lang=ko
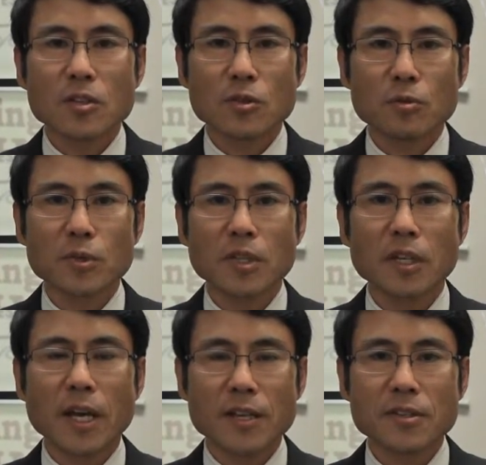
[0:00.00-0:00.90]

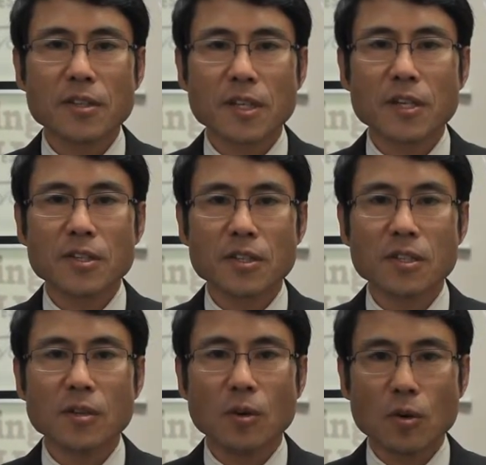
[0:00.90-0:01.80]
스쿨이 에스 씨
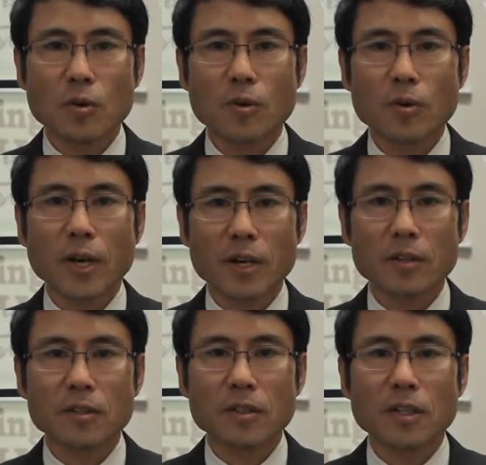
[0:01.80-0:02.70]
에이치 오 오
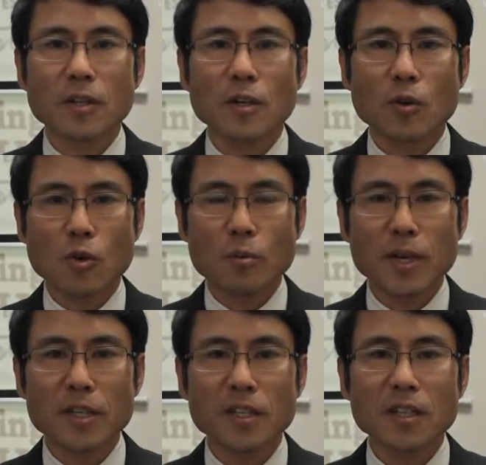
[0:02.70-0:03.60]
엘
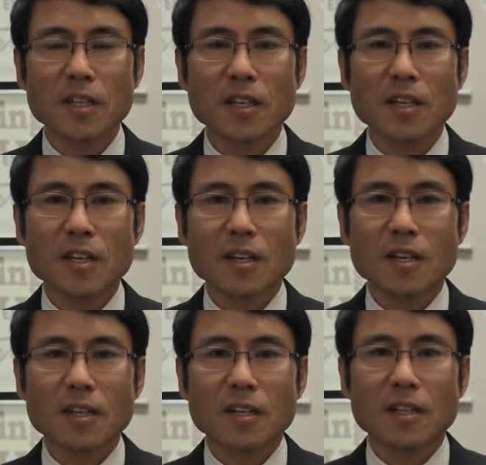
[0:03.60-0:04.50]
골뱅이
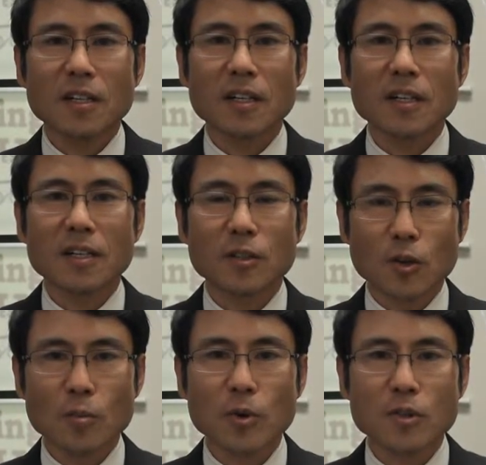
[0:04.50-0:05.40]
어,
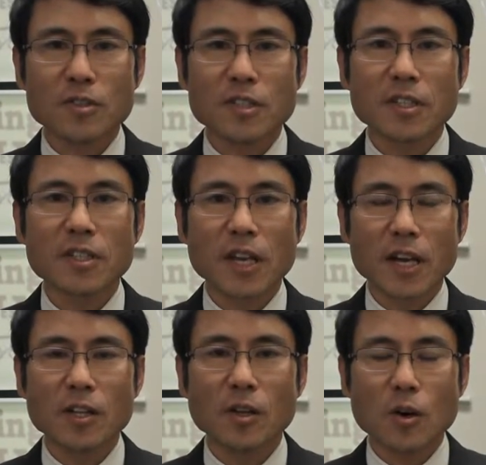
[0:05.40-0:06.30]
글로벌 지
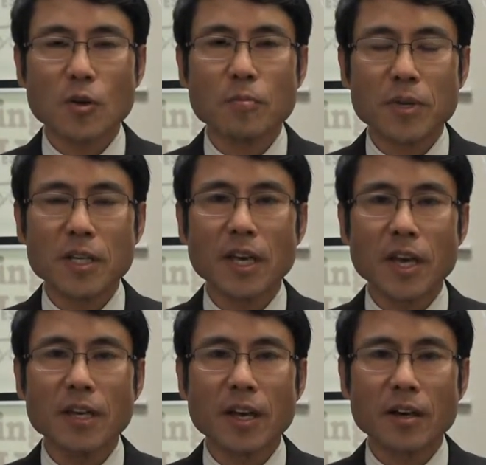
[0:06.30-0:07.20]
엘 오 비
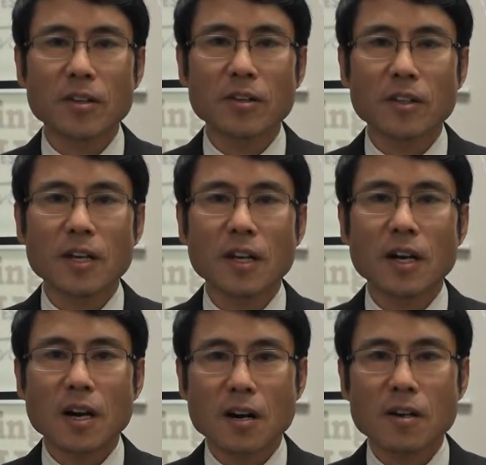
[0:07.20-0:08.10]
에이 엘
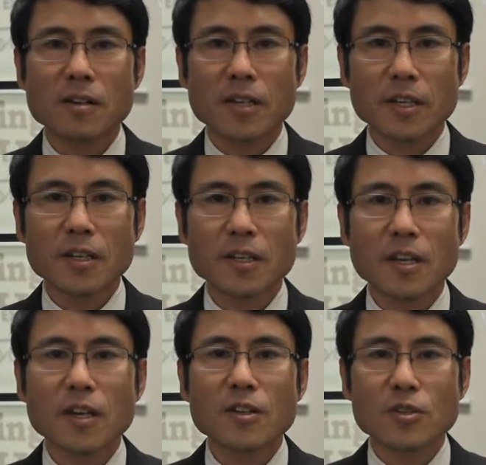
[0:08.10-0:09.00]
알 이
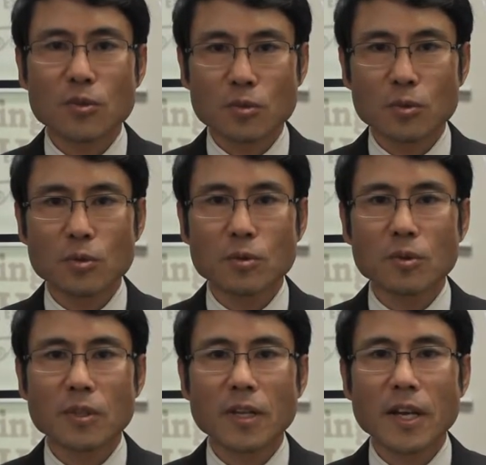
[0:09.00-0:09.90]
스쿨
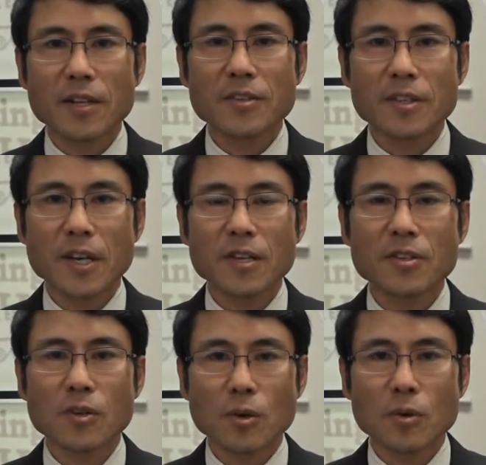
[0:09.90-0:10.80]
에스 씨
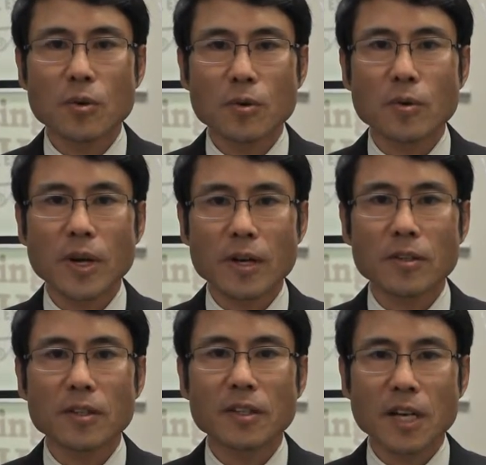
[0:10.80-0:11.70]
에이치 오 오
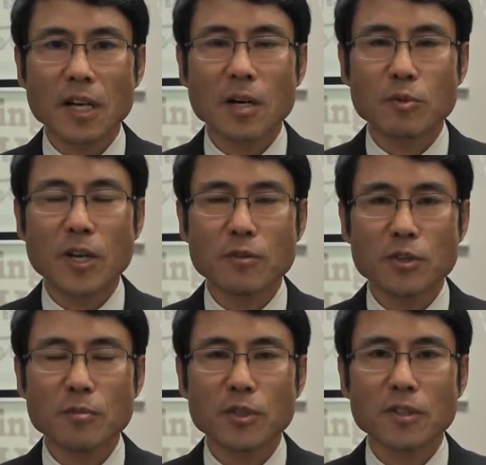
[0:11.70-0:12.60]
엘 닷 컴으로
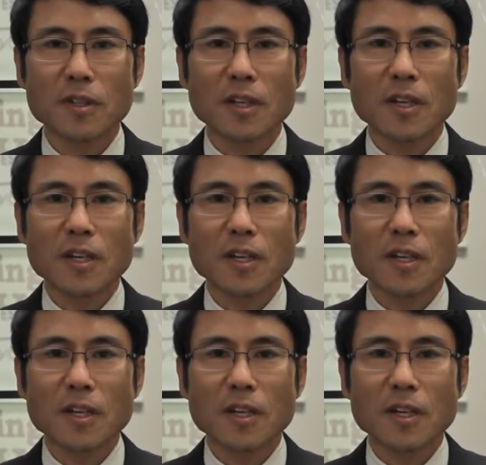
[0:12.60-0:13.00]
해주시면